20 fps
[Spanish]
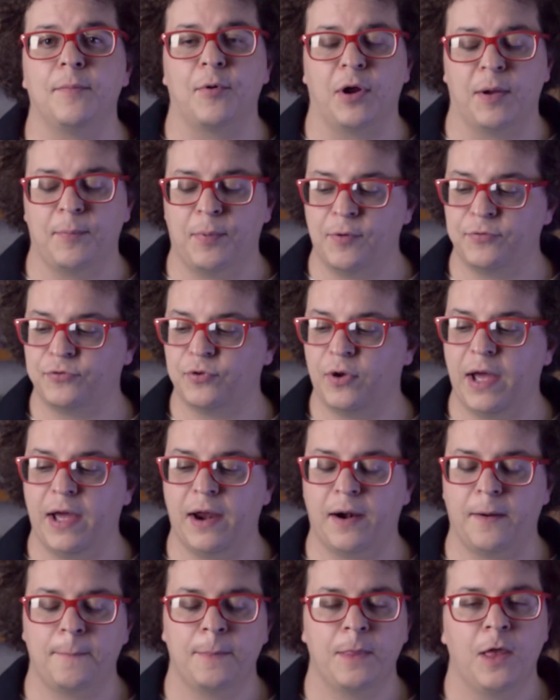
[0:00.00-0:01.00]
porque podemos
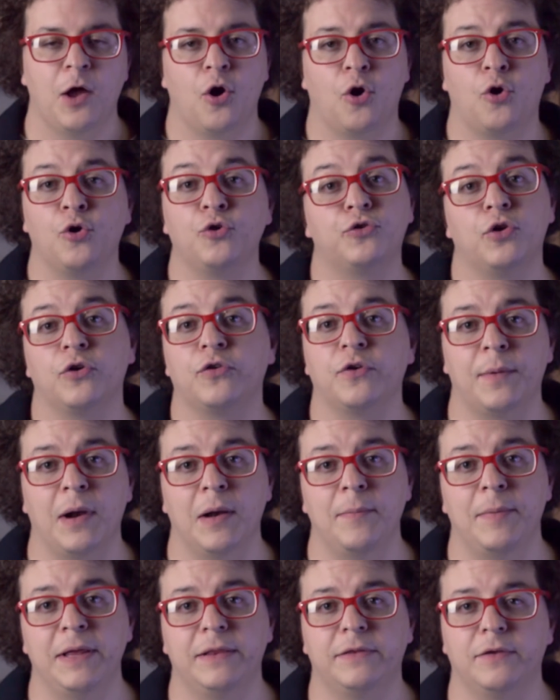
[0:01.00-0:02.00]
tocar justo sobre
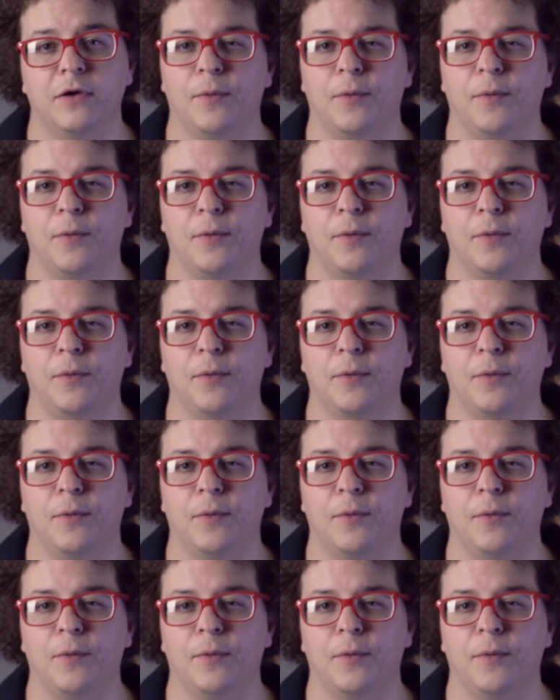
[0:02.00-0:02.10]
el beat